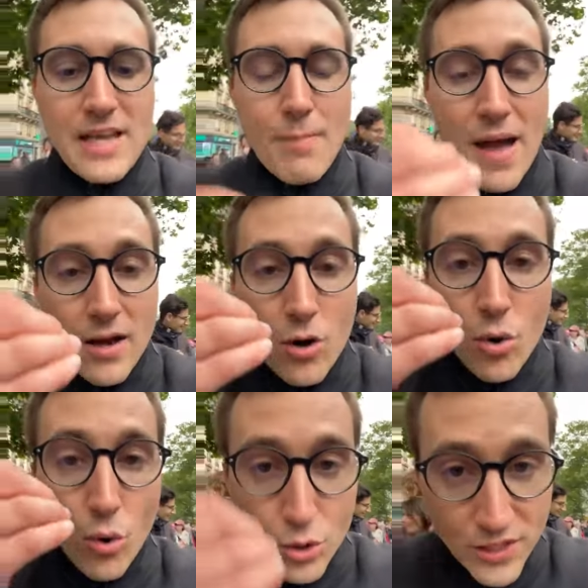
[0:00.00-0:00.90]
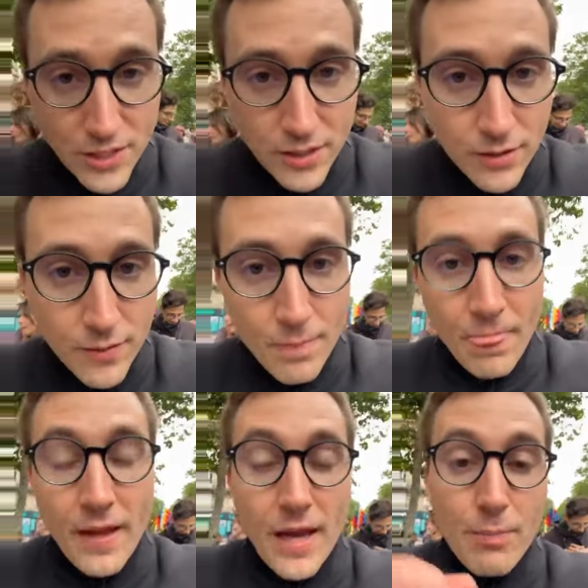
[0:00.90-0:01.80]
Mais ça parle aussi,
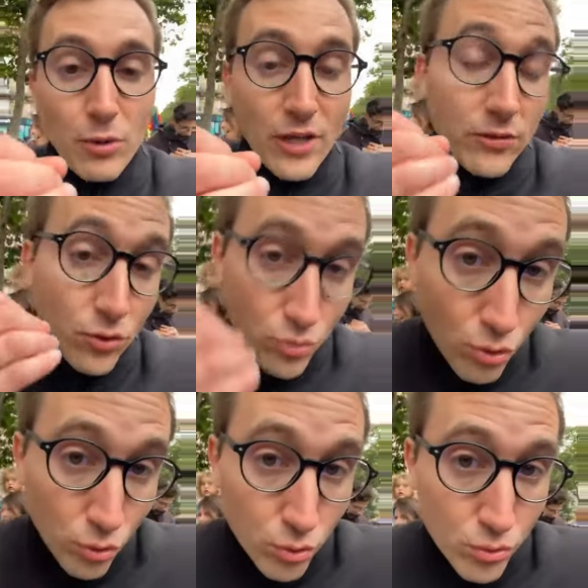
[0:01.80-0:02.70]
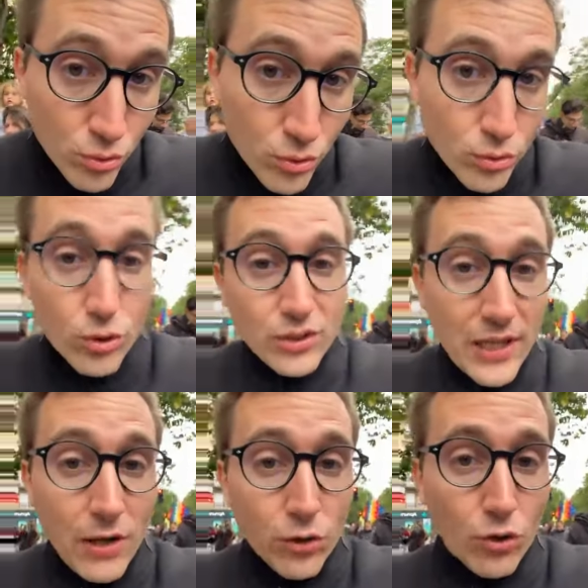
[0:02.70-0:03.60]
et peut-être surtout,
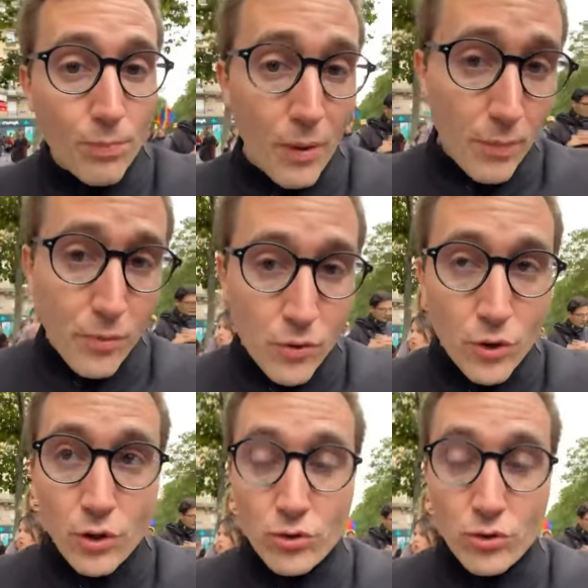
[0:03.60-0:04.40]
de ce qu'est notre peuple,